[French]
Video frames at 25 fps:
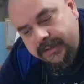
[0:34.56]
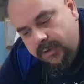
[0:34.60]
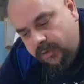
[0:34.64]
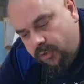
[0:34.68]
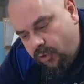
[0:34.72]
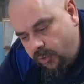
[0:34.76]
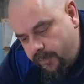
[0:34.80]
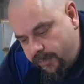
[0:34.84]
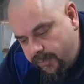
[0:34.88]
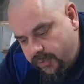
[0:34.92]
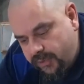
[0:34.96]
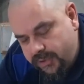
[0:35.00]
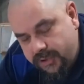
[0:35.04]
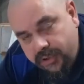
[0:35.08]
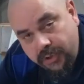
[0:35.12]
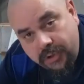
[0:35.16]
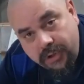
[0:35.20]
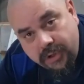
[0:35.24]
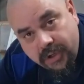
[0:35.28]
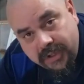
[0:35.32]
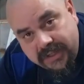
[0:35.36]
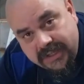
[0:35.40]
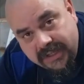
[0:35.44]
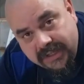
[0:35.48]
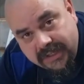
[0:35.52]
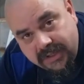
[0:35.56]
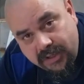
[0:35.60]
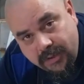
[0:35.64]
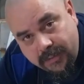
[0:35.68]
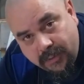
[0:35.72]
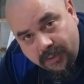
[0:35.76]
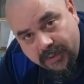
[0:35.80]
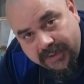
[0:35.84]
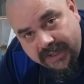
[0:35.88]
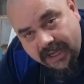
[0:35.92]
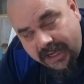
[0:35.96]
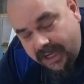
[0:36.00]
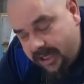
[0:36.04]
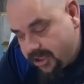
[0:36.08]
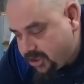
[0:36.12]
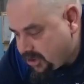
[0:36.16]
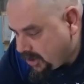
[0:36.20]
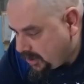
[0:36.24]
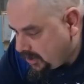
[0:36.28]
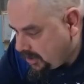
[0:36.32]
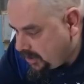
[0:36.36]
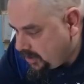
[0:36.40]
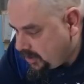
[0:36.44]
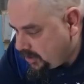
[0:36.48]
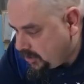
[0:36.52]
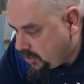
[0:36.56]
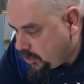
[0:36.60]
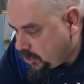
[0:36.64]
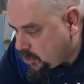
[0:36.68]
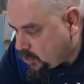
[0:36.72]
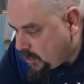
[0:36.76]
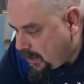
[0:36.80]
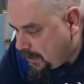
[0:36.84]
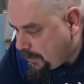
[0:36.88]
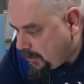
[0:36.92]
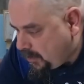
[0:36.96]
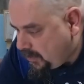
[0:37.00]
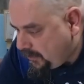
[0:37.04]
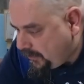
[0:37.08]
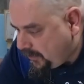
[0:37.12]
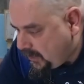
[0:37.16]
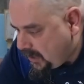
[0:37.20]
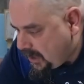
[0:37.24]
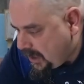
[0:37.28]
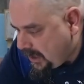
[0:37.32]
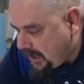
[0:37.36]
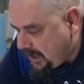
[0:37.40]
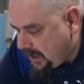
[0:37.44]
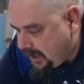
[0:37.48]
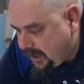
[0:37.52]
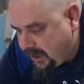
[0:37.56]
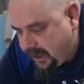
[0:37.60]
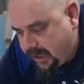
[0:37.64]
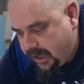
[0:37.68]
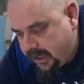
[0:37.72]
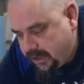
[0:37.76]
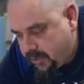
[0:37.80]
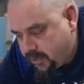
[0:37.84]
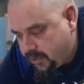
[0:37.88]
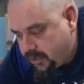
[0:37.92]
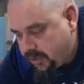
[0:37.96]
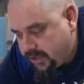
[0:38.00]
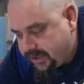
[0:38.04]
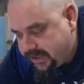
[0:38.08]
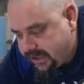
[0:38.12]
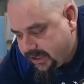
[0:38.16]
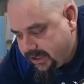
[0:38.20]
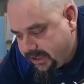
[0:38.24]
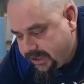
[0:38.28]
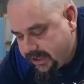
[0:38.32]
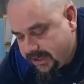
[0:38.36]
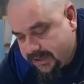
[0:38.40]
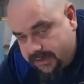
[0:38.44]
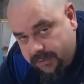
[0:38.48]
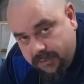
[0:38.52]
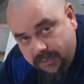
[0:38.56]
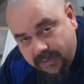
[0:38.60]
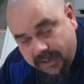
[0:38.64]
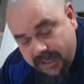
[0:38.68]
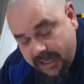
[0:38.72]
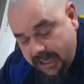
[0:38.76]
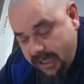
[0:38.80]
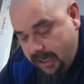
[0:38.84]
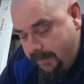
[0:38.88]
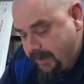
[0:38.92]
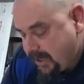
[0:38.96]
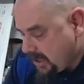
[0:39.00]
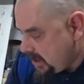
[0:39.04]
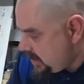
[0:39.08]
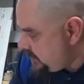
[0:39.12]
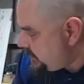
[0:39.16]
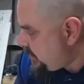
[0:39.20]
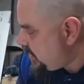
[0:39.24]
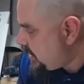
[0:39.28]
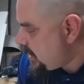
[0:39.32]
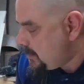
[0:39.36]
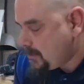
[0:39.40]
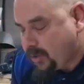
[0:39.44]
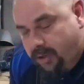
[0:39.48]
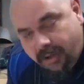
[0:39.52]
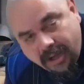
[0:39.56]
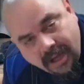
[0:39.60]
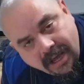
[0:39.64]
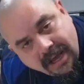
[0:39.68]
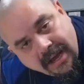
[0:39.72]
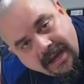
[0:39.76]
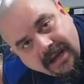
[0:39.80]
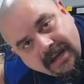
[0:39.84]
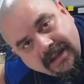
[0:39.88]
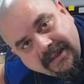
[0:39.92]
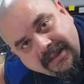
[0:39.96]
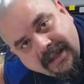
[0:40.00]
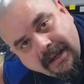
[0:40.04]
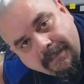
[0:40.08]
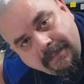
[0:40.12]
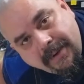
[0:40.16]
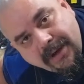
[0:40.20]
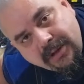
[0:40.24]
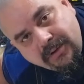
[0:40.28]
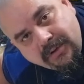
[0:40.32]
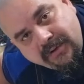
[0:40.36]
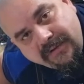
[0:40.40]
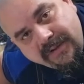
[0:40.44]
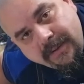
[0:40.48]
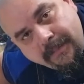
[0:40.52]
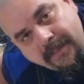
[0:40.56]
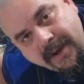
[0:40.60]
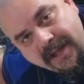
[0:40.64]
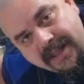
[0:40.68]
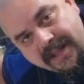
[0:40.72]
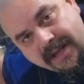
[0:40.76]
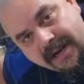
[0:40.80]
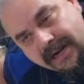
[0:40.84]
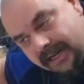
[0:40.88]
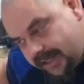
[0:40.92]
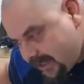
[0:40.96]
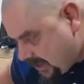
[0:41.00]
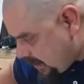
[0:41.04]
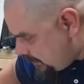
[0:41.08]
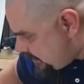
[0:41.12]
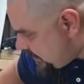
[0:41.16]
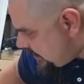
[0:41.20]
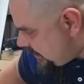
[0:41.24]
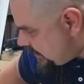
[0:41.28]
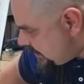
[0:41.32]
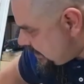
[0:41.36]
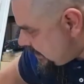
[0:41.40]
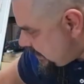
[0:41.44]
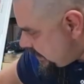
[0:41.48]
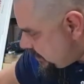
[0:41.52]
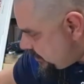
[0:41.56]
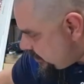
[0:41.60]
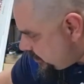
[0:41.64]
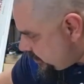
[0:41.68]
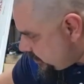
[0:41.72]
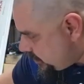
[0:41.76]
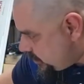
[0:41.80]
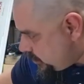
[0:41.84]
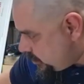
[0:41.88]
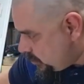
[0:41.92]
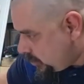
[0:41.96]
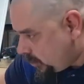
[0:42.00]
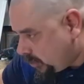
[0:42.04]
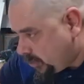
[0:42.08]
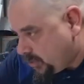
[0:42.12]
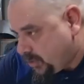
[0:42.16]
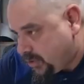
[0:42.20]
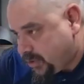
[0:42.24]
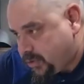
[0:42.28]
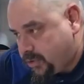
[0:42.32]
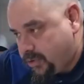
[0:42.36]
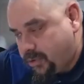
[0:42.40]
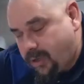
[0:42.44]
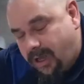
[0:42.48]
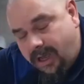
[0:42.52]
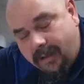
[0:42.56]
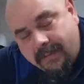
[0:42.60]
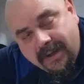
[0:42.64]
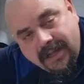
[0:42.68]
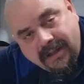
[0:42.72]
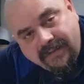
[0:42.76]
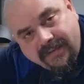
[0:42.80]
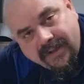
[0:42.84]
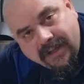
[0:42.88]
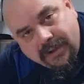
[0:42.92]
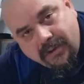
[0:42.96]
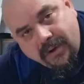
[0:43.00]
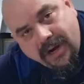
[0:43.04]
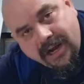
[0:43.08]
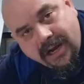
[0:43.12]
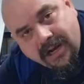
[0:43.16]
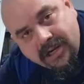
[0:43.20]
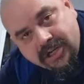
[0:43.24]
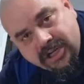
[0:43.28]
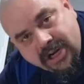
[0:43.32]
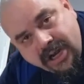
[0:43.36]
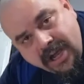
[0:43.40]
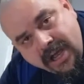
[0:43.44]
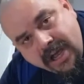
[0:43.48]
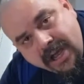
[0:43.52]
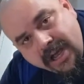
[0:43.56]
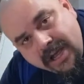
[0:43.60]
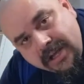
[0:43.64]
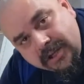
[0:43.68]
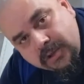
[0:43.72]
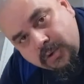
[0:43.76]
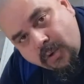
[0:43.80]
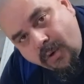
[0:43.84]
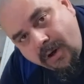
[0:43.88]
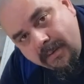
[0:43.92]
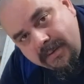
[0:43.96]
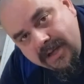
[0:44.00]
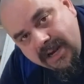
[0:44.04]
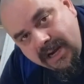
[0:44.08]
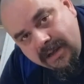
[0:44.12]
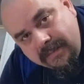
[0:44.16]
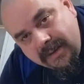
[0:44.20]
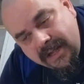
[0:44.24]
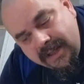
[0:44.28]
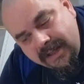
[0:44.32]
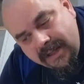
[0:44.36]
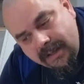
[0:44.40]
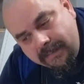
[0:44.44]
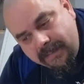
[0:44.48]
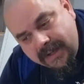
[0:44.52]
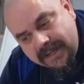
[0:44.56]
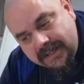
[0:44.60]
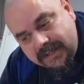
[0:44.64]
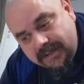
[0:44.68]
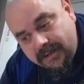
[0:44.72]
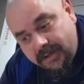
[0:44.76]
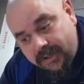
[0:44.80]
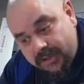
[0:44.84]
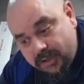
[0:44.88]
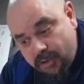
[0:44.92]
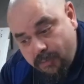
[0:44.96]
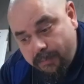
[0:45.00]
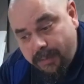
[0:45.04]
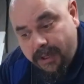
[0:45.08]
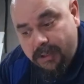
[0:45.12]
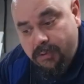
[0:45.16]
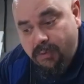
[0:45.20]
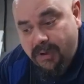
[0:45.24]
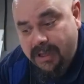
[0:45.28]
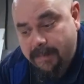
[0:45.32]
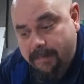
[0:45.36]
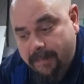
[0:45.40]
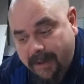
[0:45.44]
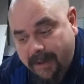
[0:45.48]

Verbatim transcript: se compose d'une notice de montage, de trois profilés et de deux tiers de liaison, et bien évidemment d'un panneau vipanel d'un mètre cinquante de haut sur un mètre vingt de large, 3 mm d'épaisseur. Ce panneau est